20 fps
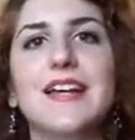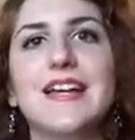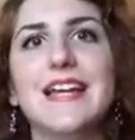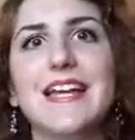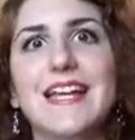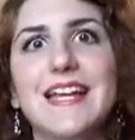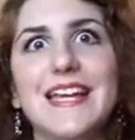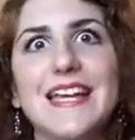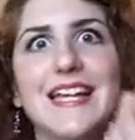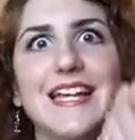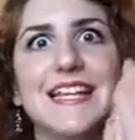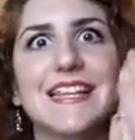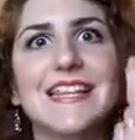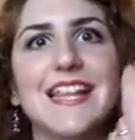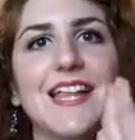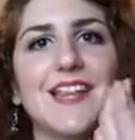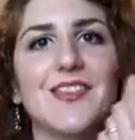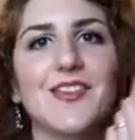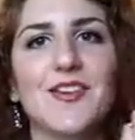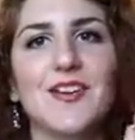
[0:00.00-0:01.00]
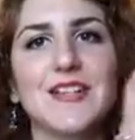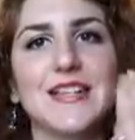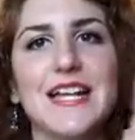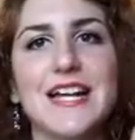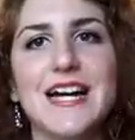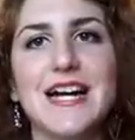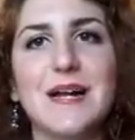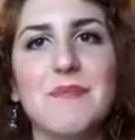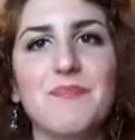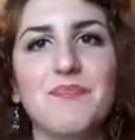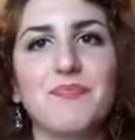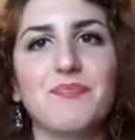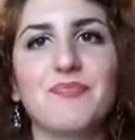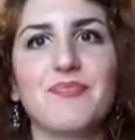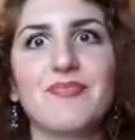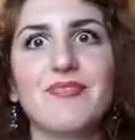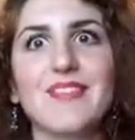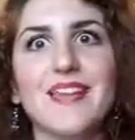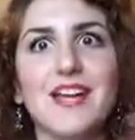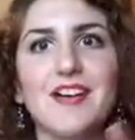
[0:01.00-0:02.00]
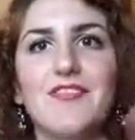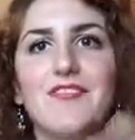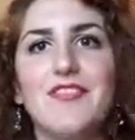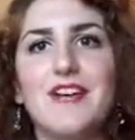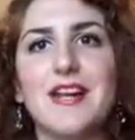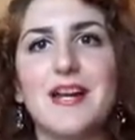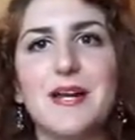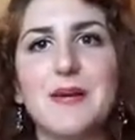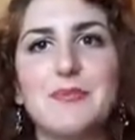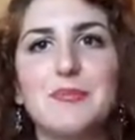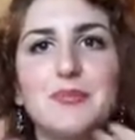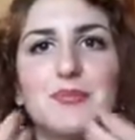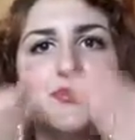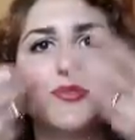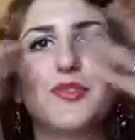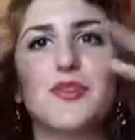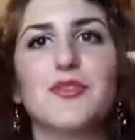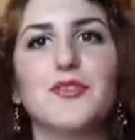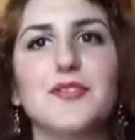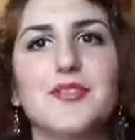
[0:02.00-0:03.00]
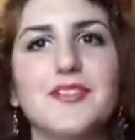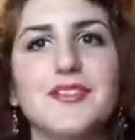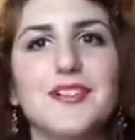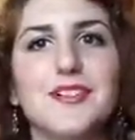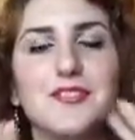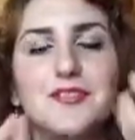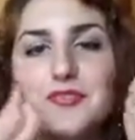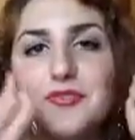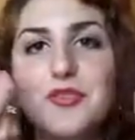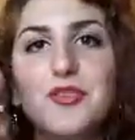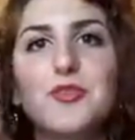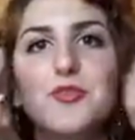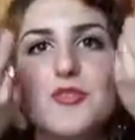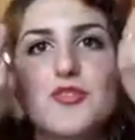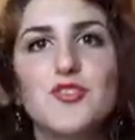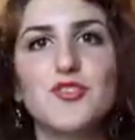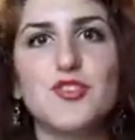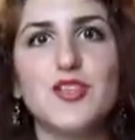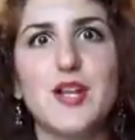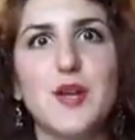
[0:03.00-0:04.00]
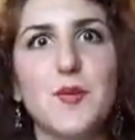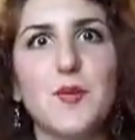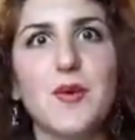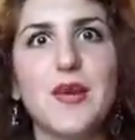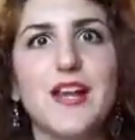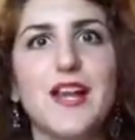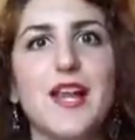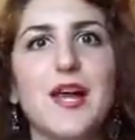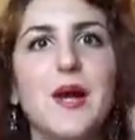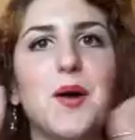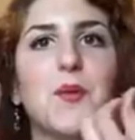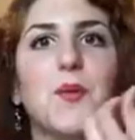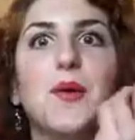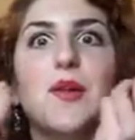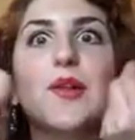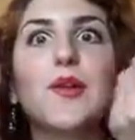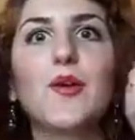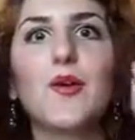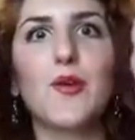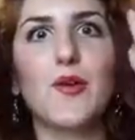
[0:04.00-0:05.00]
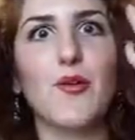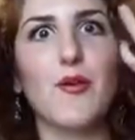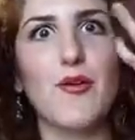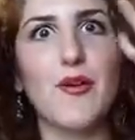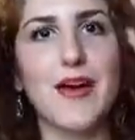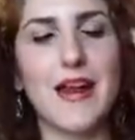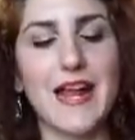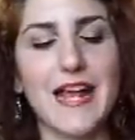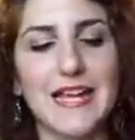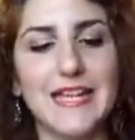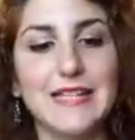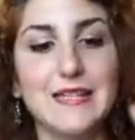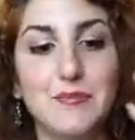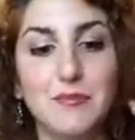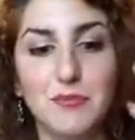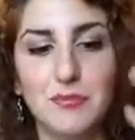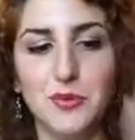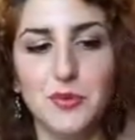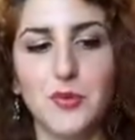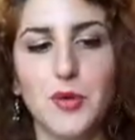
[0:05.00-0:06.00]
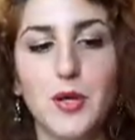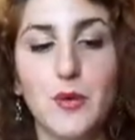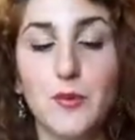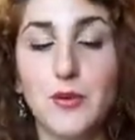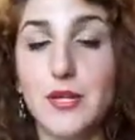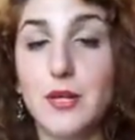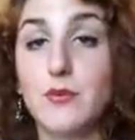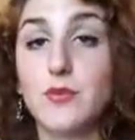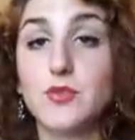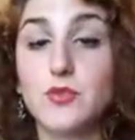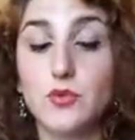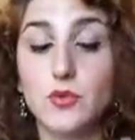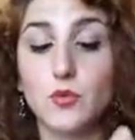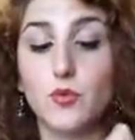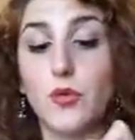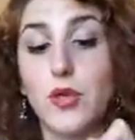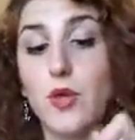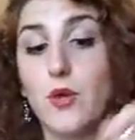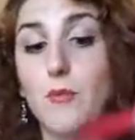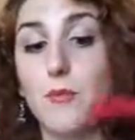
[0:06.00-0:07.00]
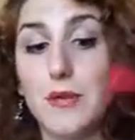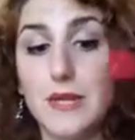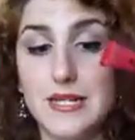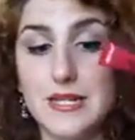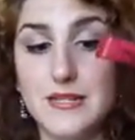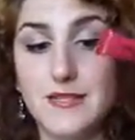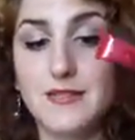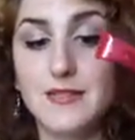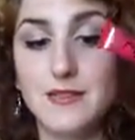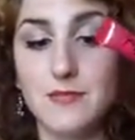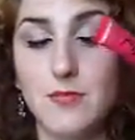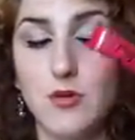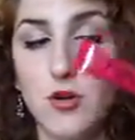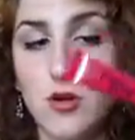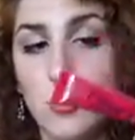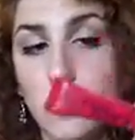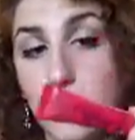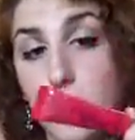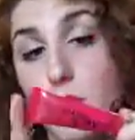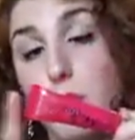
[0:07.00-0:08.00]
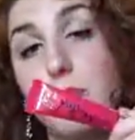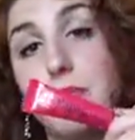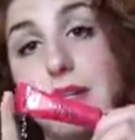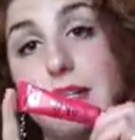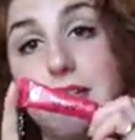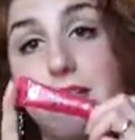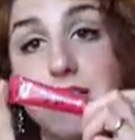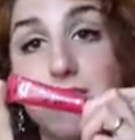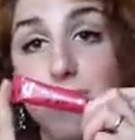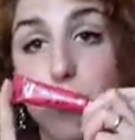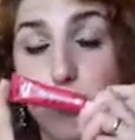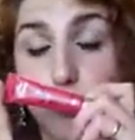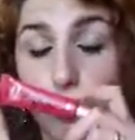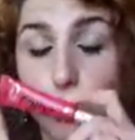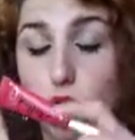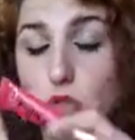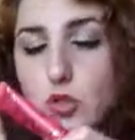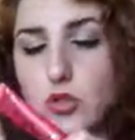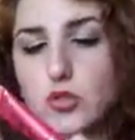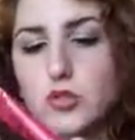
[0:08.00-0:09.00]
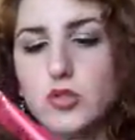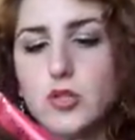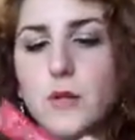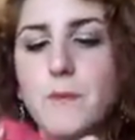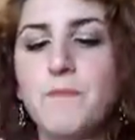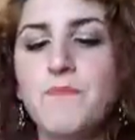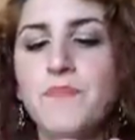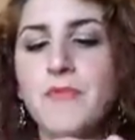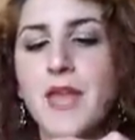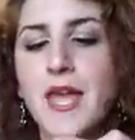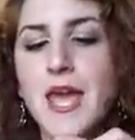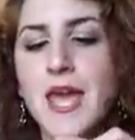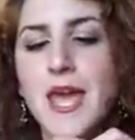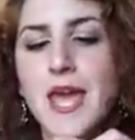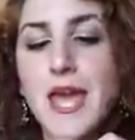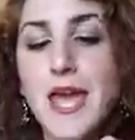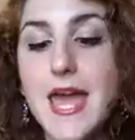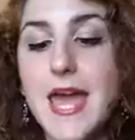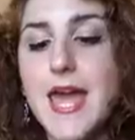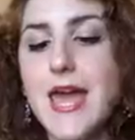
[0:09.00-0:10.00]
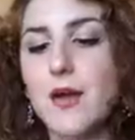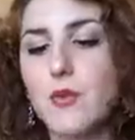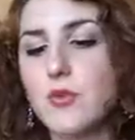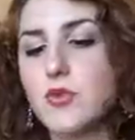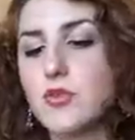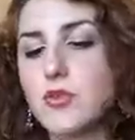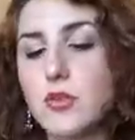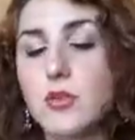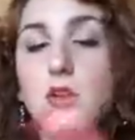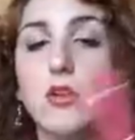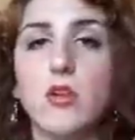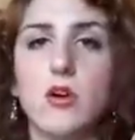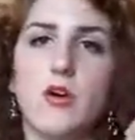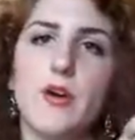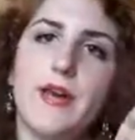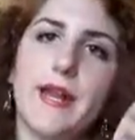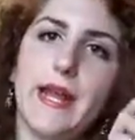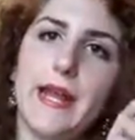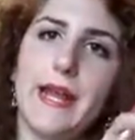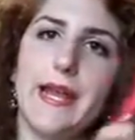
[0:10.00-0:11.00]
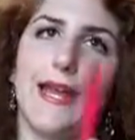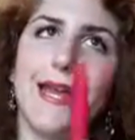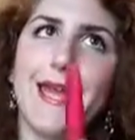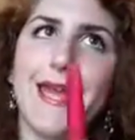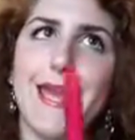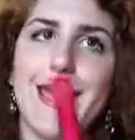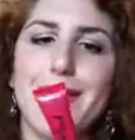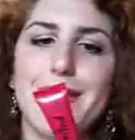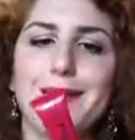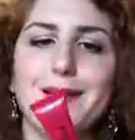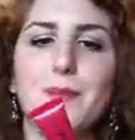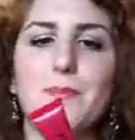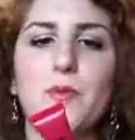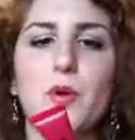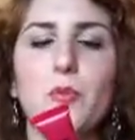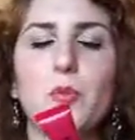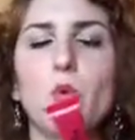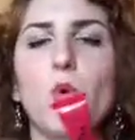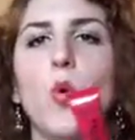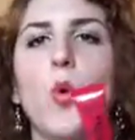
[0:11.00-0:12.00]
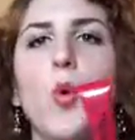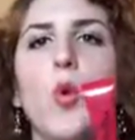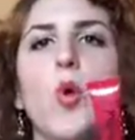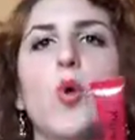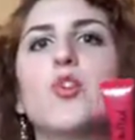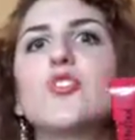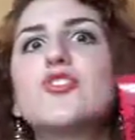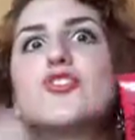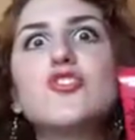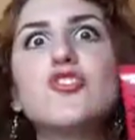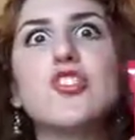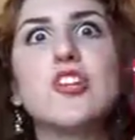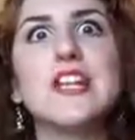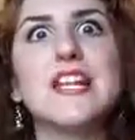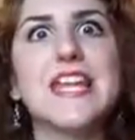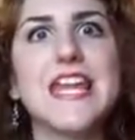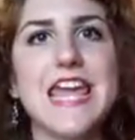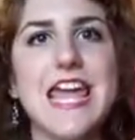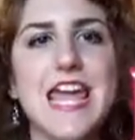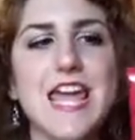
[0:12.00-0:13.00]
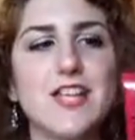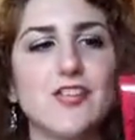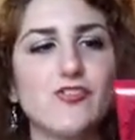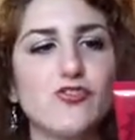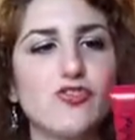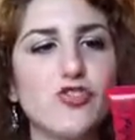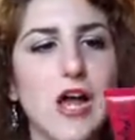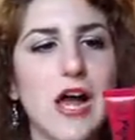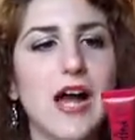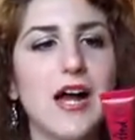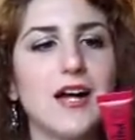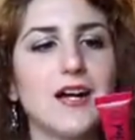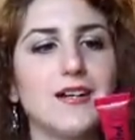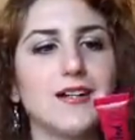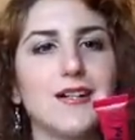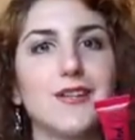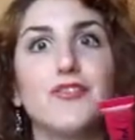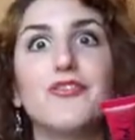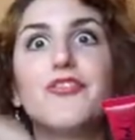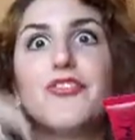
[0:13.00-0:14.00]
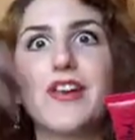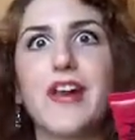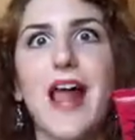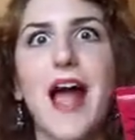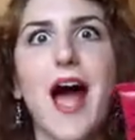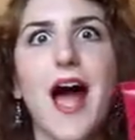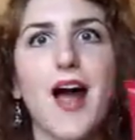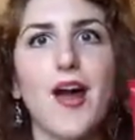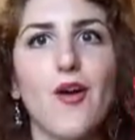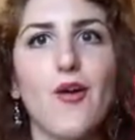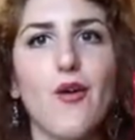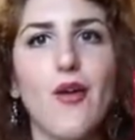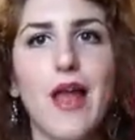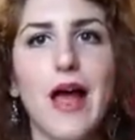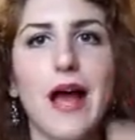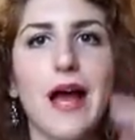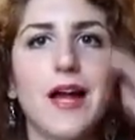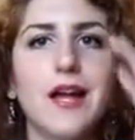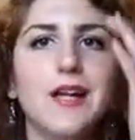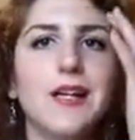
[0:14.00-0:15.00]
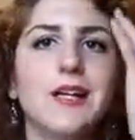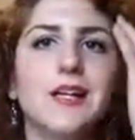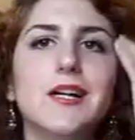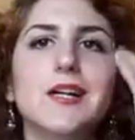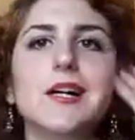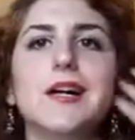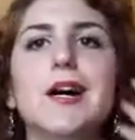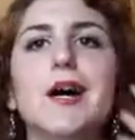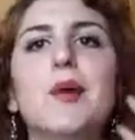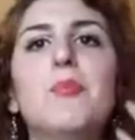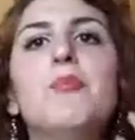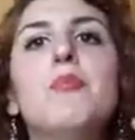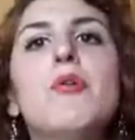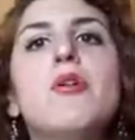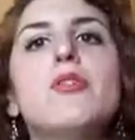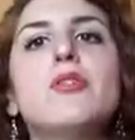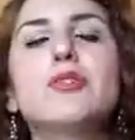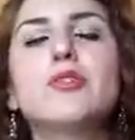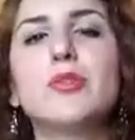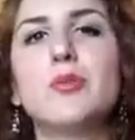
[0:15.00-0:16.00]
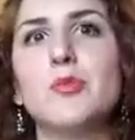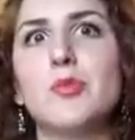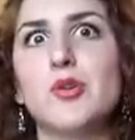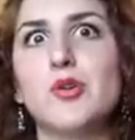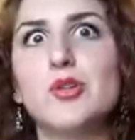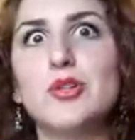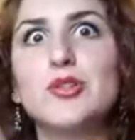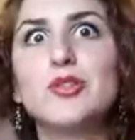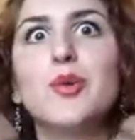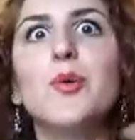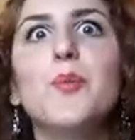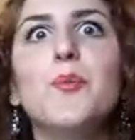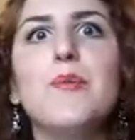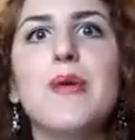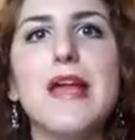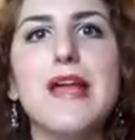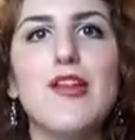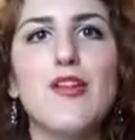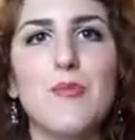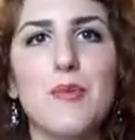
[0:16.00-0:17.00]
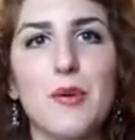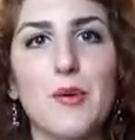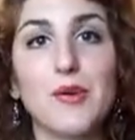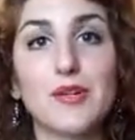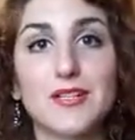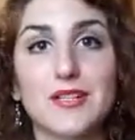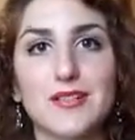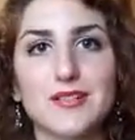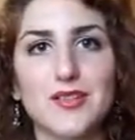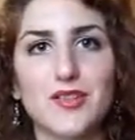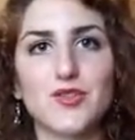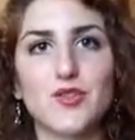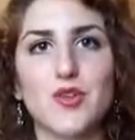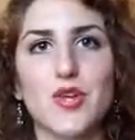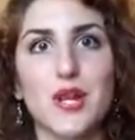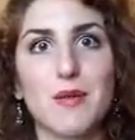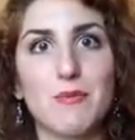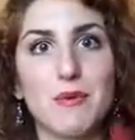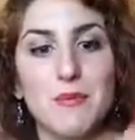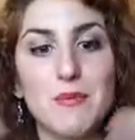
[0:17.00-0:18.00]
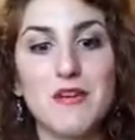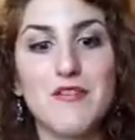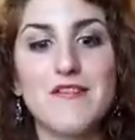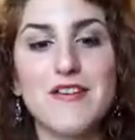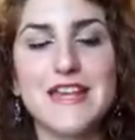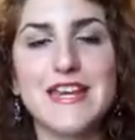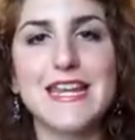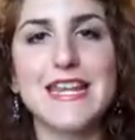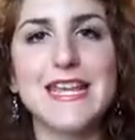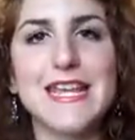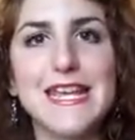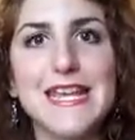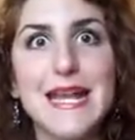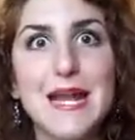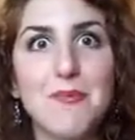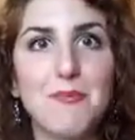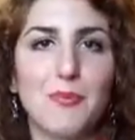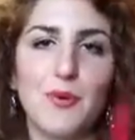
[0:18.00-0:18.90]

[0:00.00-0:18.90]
Eh, che tendono ad, ehm, a far appunto uh, fuoriuscire quel, quel, colore in più e quindi questo qui è un bellissimo, uh, un bellissimo prodotto e questo colore è eh, proprio un color ciliegia, eh, fragola, eh, molto molto bello per questa stagione primaverile.